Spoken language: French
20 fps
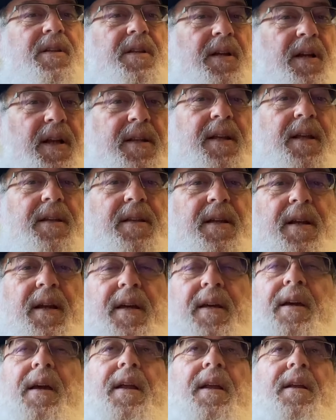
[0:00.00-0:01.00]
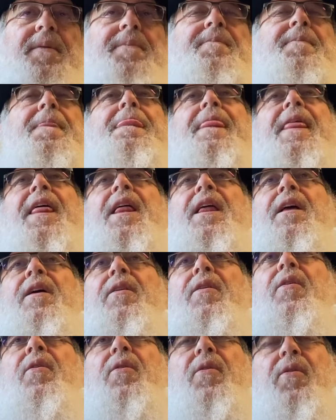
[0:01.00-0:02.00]
est la date à laquelle
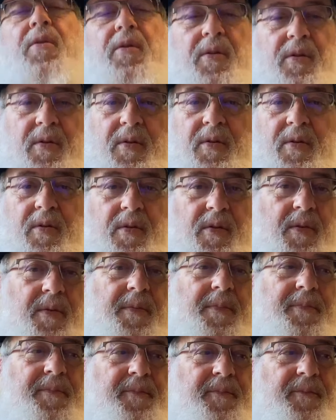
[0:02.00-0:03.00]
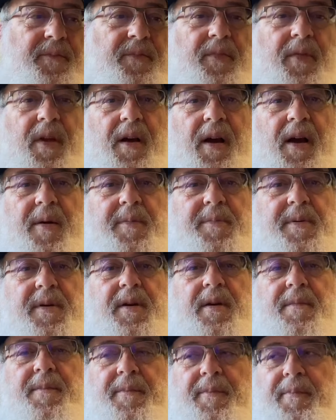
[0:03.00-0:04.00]
le
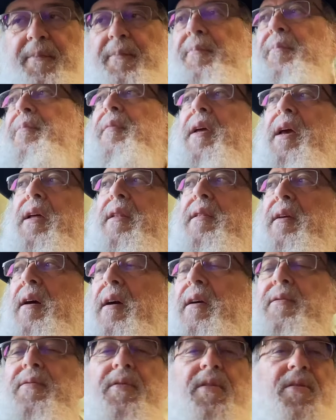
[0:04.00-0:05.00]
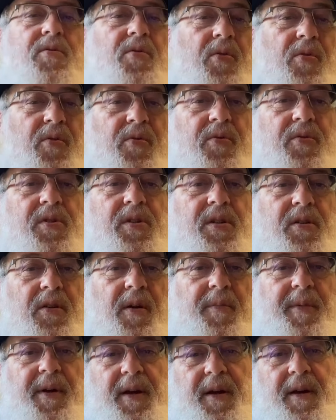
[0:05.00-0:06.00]
rabbi est arrivé sur le continent
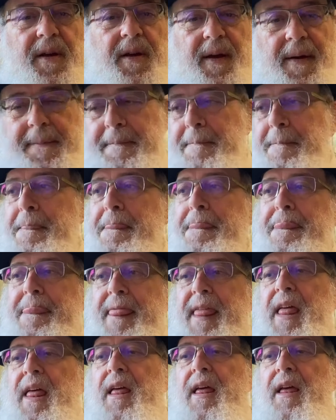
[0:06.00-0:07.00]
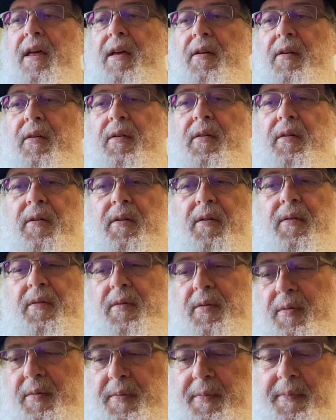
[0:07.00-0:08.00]
américain
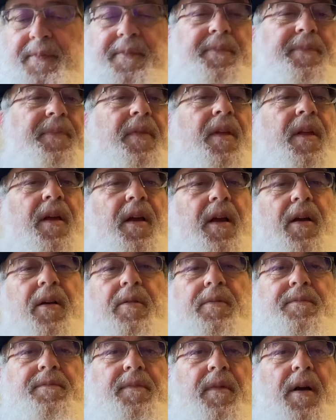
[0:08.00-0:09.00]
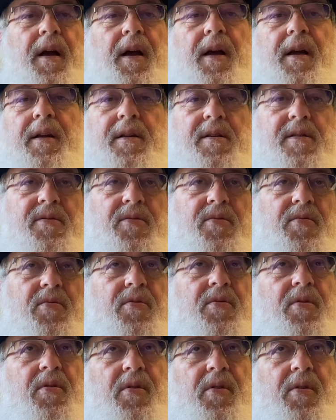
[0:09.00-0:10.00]
euh, à l'issue
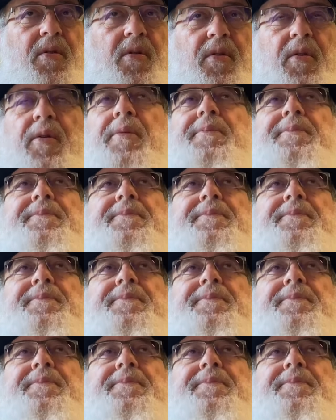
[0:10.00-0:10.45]
de